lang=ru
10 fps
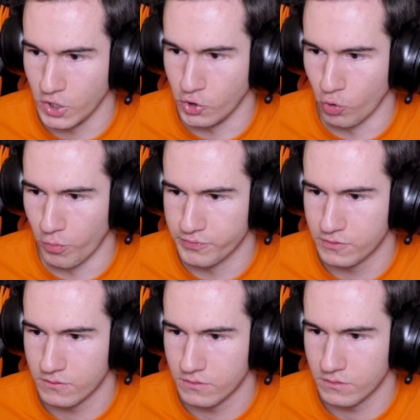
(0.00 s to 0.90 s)
Ёп!
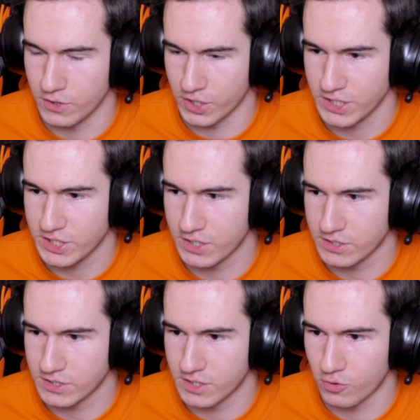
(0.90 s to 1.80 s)
Ни хрена себе
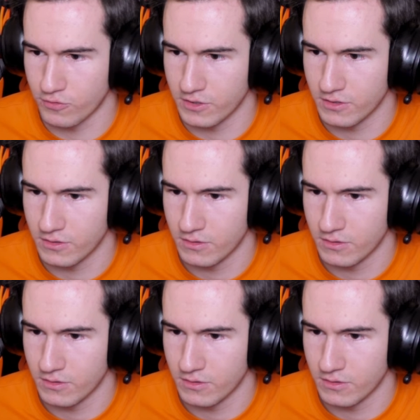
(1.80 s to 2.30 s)
крыса здоровая.